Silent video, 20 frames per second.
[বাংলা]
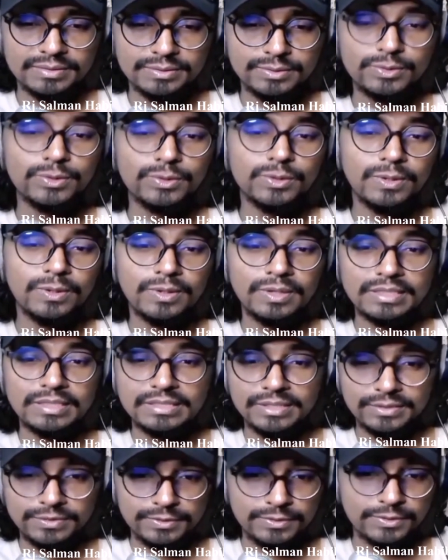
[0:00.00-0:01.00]
ফুল
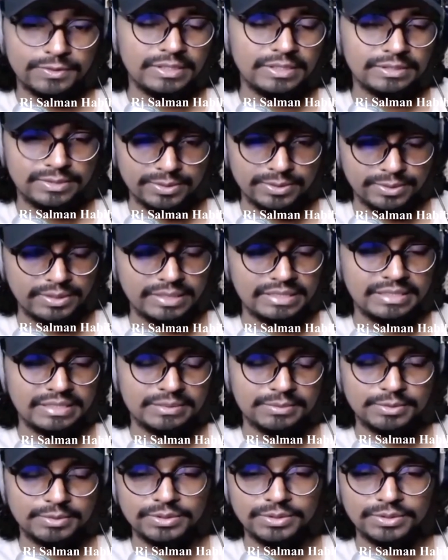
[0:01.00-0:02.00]
হয়ে যাওয়া ফোনের
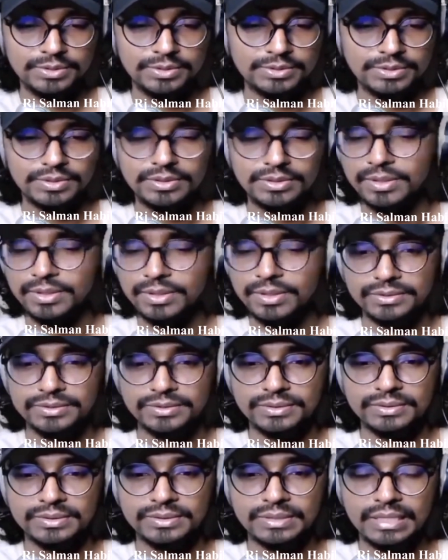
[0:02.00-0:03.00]
স্টোরেজের মতো যদি
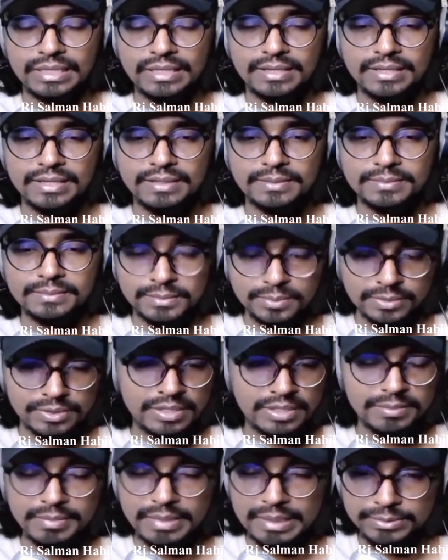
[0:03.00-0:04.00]
কখনো
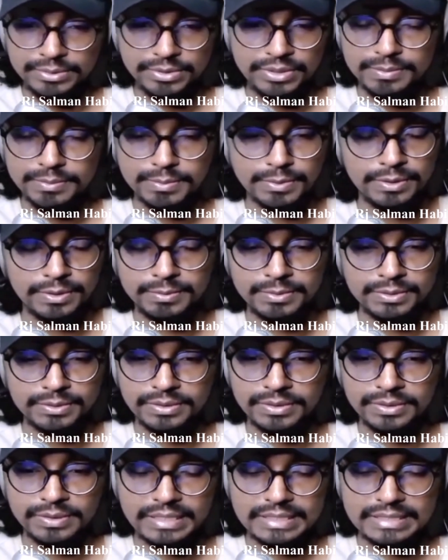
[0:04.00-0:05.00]
মনের মেমোরি
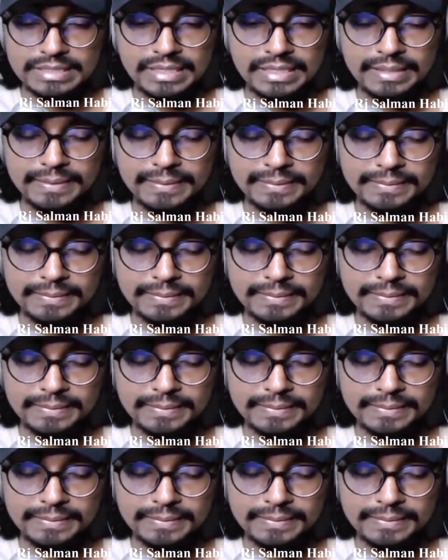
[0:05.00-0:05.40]
পরিপূর্ণ হয়ে যায়